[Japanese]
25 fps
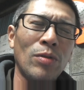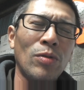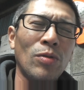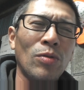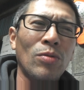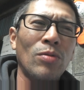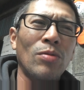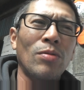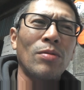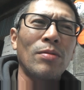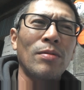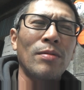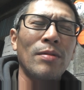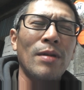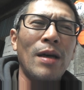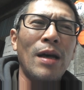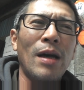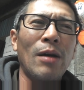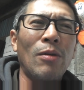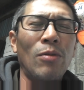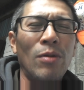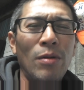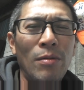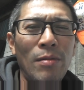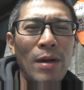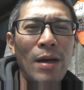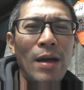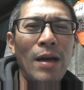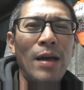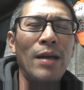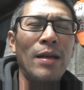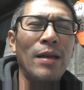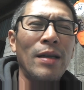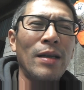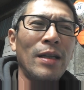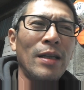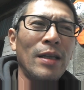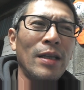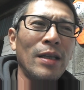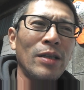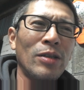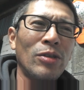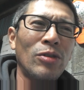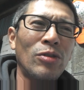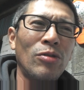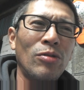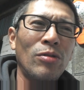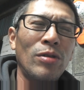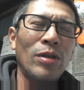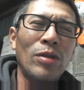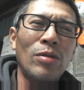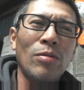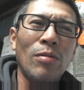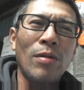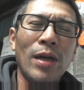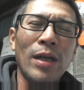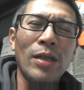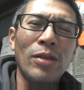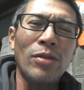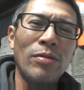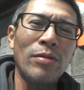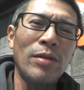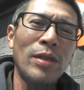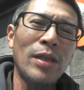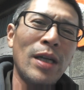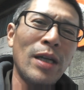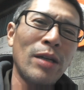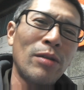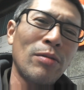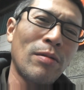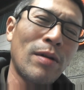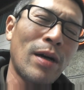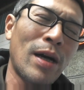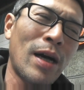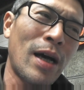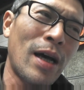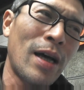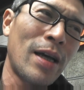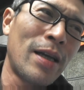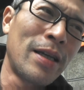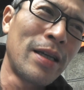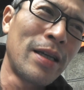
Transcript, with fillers: ちょっとあこれは修理とか修理代とか